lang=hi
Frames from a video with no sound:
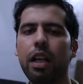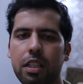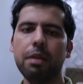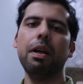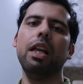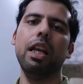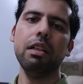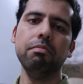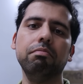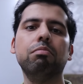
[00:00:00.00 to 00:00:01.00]
करने से पहले
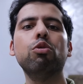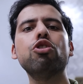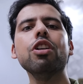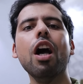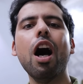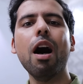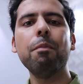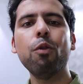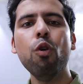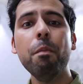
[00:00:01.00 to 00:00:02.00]
ना मुझे
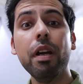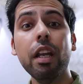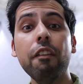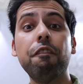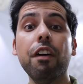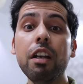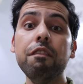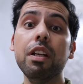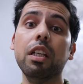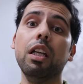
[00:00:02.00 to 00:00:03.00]
आपको मेरे वन
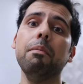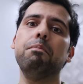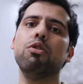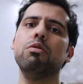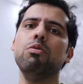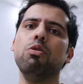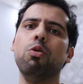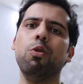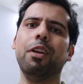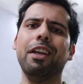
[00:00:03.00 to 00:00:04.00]
विन के प्रोमो
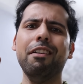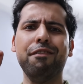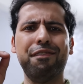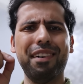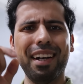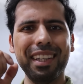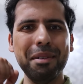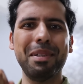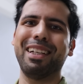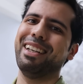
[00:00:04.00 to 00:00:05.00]
कोड के
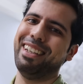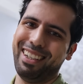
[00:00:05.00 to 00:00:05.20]
फायदे बताने